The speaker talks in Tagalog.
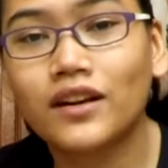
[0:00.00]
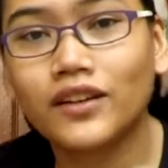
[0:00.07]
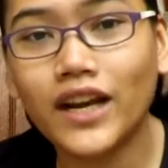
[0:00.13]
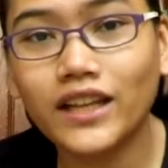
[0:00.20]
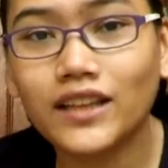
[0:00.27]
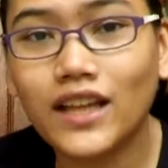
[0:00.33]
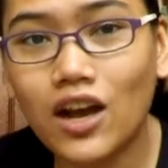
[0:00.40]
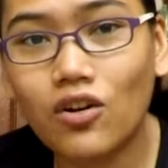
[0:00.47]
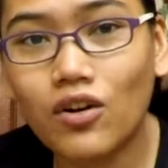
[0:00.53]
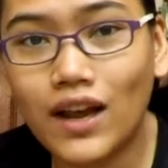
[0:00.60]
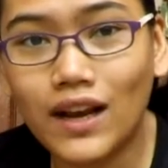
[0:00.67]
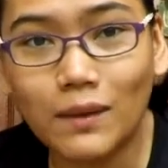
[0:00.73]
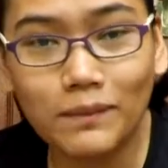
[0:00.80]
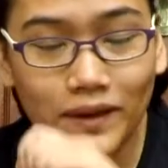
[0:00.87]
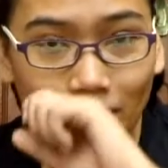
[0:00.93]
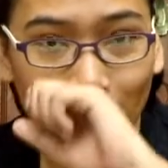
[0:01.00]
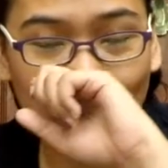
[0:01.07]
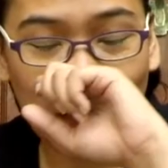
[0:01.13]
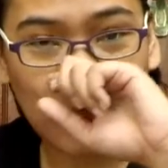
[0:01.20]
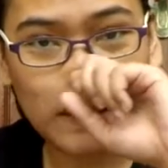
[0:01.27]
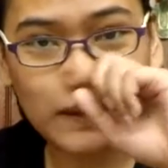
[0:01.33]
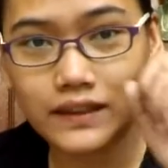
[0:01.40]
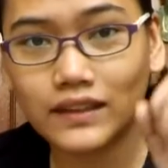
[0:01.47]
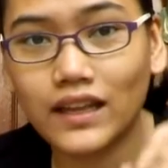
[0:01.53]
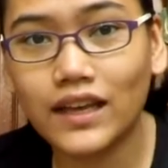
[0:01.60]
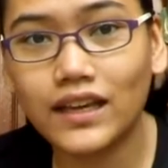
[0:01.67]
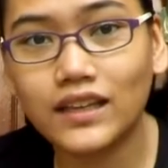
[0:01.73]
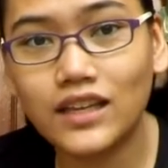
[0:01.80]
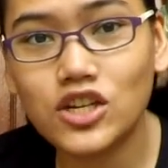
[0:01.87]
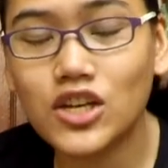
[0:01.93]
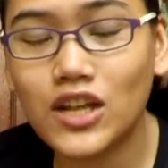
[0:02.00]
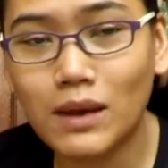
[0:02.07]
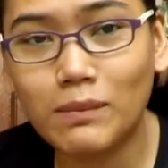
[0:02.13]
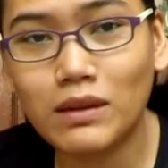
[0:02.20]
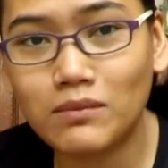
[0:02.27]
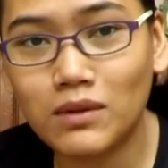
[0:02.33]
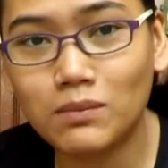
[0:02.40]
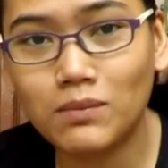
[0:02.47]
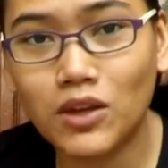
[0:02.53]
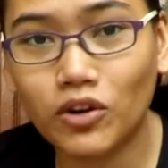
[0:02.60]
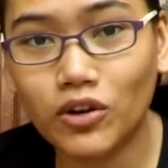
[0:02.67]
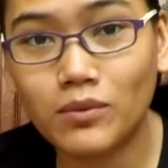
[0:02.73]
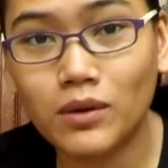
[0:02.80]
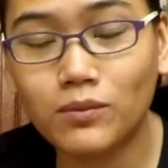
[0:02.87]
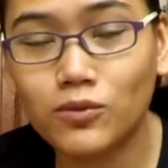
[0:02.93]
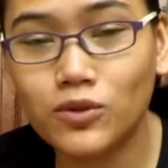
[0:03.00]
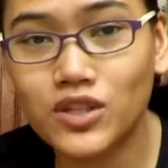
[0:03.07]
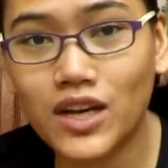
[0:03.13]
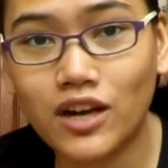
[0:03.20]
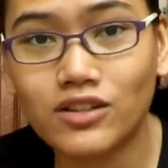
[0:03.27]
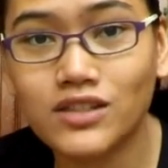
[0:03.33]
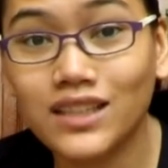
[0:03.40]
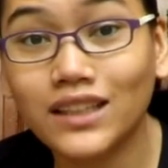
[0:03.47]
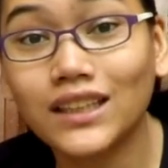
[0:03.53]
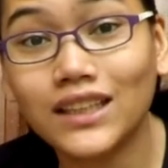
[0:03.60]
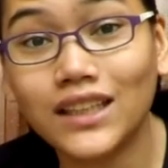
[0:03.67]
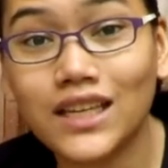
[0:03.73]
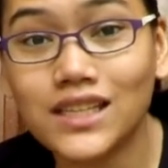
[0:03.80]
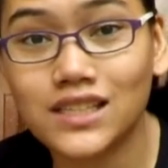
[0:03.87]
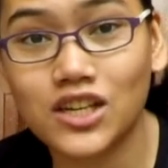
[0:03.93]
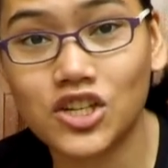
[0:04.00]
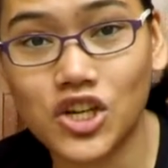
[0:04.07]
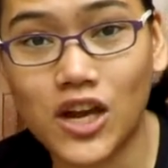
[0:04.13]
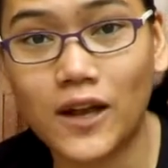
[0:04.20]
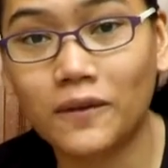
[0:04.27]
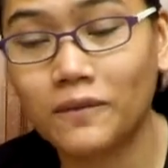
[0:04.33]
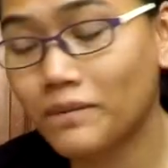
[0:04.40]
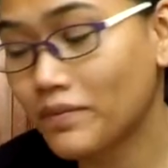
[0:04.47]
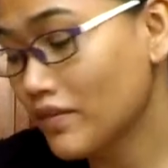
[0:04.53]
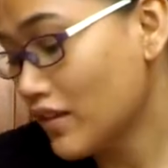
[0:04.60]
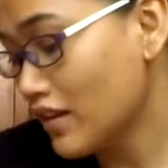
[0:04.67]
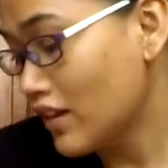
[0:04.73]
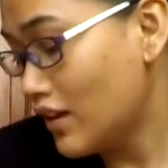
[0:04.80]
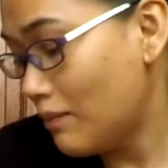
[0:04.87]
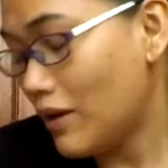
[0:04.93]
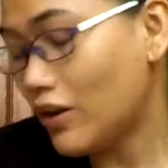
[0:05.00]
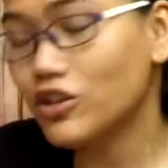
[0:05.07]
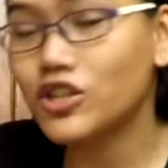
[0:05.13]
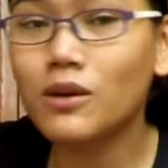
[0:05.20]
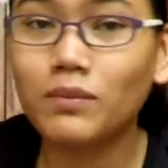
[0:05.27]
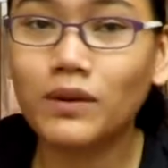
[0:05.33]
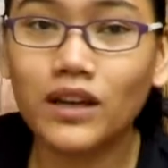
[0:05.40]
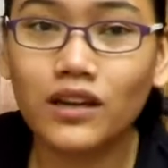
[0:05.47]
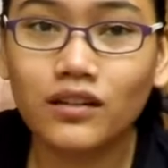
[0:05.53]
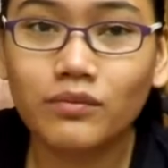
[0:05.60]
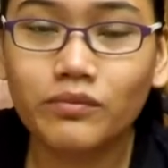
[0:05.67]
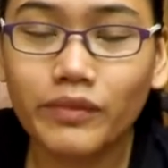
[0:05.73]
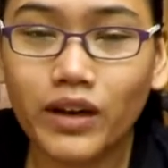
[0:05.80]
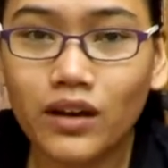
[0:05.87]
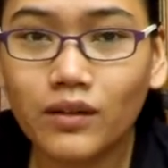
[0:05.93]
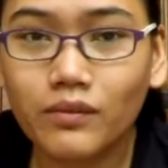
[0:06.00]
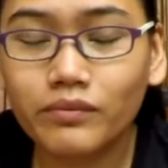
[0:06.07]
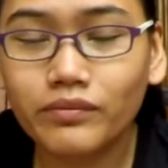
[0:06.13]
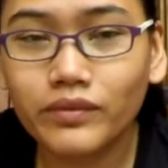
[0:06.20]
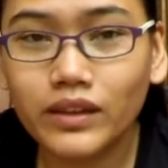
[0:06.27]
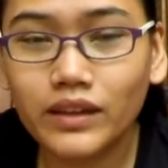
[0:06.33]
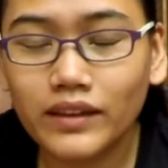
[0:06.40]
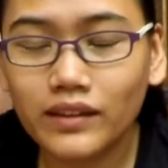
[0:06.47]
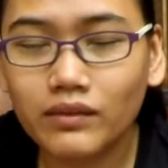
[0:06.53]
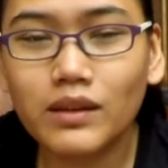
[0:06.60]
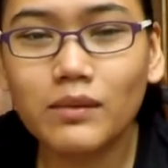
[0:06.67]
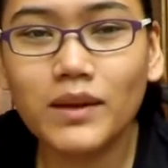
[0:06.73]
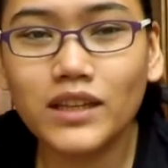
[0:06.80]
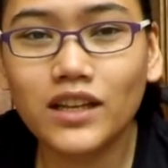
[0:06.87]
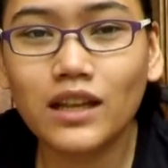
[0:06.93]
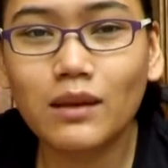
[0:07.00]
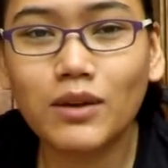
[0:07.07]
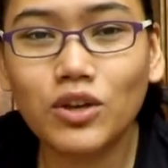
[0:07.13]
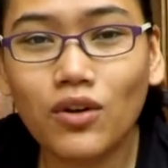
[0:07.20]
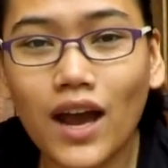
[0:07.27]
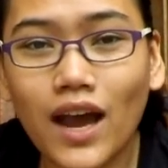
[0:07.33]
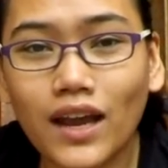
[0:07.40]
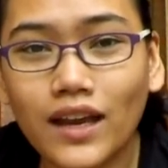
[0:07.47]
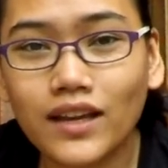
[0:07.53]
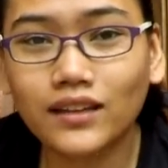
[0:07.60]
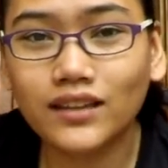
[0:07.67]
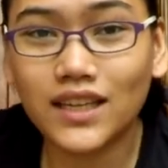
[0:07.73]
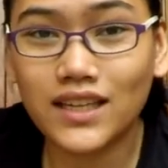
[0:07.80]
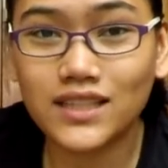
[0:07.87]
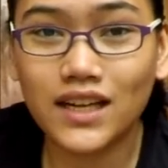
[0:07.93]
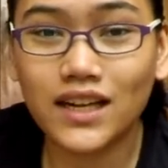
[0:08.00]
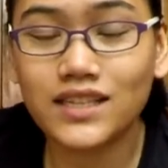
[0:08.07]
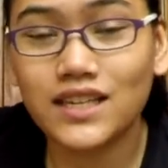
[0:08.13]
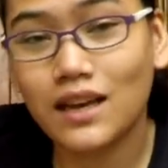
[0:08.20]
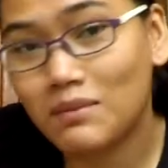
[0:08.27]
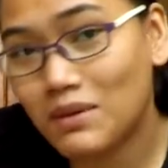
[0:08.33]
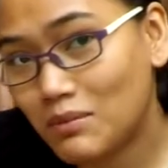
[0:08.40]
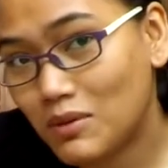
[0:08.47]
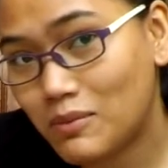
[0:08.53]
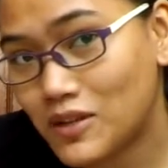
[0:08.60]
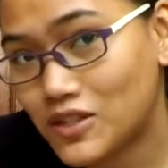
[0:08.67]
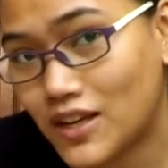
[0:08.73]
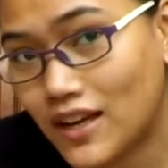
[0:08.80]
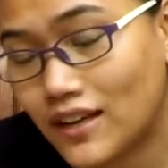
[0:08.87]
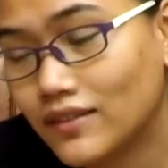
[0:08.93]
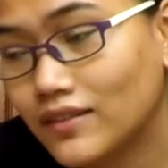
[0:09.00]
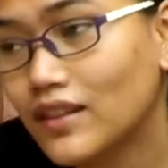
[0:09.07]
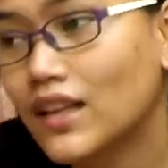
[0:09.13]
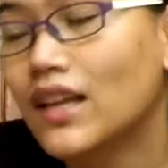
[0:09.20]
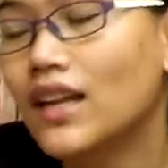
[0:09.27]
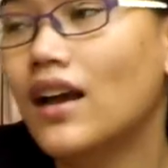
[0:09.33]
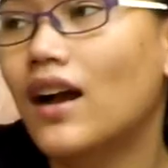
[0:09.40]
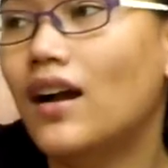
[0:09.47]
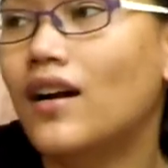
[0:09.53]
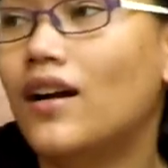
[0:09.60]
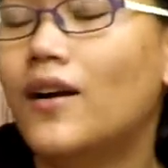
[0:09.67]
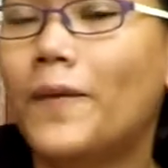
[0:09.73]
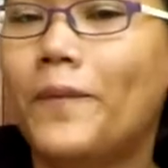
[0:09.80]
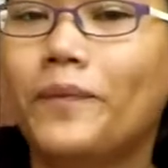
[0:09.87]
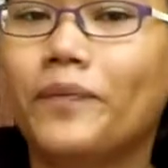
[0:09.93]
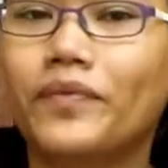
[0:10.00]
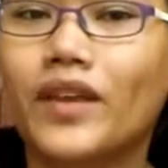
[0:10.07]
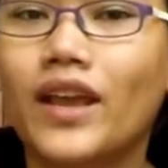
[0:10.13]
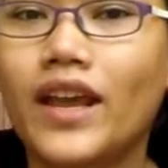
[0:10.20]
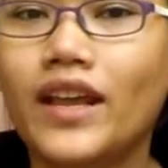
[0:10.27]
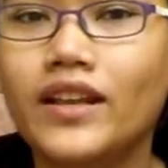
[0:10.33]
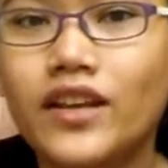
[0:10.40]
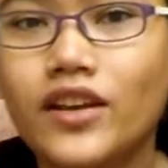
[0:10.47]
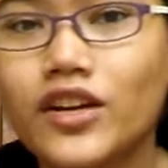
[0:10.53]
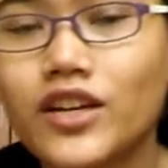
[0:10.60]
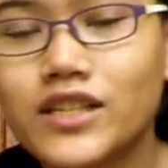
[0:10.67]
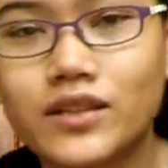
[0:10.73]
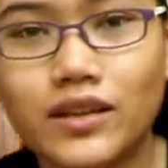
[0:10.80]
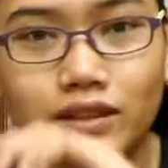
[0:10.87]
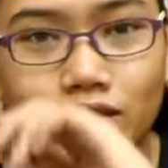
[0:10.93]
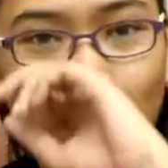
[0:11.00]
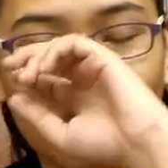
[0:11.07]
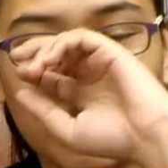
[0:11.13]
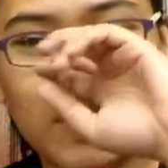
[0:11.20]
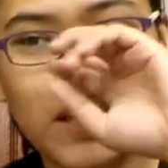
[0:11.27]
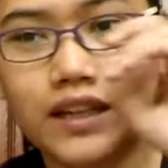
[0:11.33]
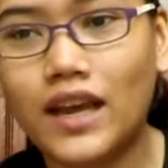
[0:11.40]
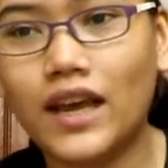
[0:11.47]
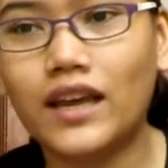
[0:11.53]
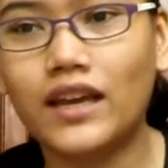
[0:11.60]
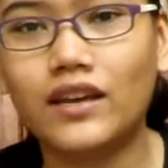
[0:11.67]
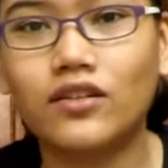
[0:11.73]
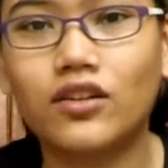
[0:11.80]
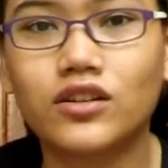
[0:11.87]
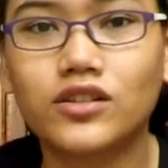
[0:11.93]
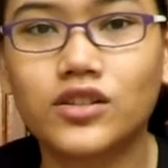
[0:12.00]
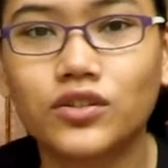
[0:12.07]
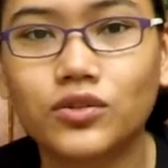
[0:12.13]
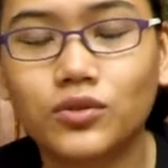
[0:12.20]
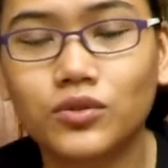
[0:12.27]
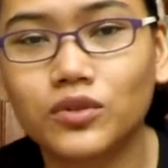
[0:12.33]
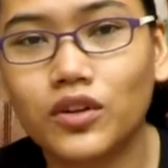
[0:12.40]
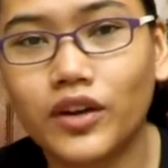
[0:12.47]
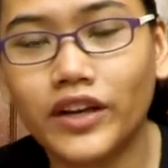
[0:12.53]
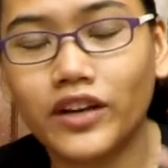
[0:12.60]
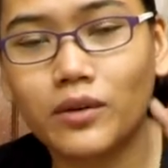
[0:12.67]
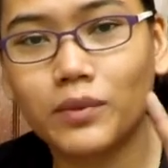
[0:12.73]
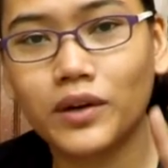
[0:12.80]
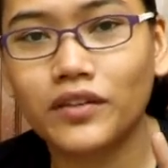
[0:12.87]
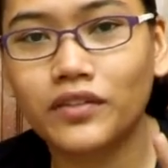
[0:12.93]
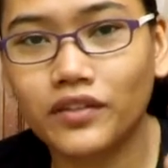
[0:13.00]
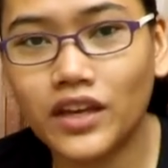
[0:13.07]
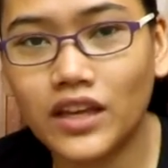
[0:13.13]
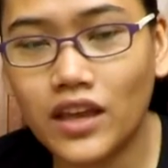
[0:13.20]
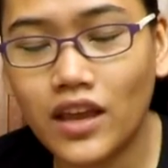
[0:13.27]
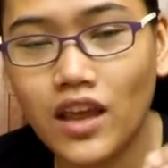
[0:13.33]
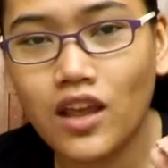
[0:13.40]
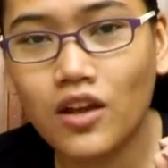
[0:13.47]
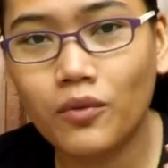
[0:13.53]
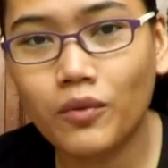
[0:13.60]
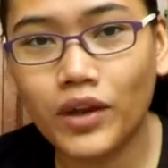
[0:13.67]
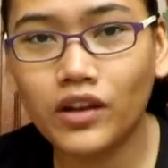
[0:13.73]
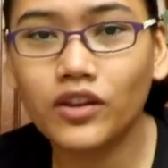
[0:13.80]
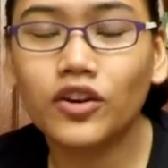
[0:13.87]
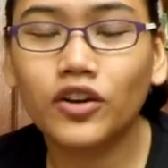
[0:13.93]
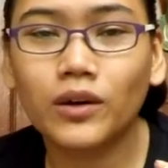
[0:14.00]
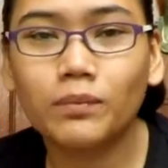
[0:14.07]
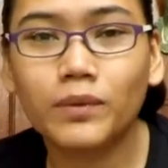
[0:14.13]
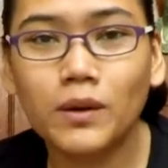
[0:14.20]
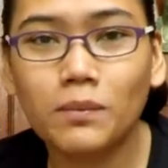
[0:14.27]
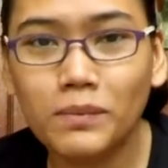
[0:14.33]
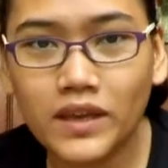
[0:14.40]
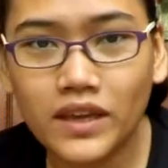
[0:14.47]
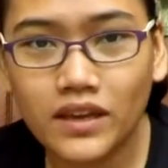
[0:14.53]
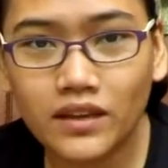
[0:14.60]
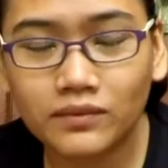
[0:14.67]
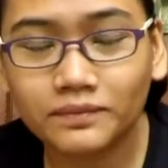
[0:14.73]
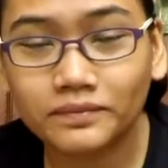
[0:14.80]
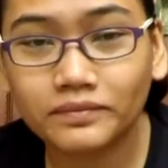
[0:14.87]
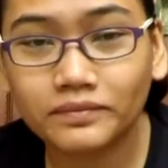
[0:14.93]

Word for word: right now, alam niya na na hindi siya dapat mag-pee or mag-poo sa house. Nagtitiis na siya. Pero syempre, um, limited naman yung kaya niyang tiisin kasi nga baby pa siya. Um, and here's uh, something that I also do. Okay, number three, when your puppy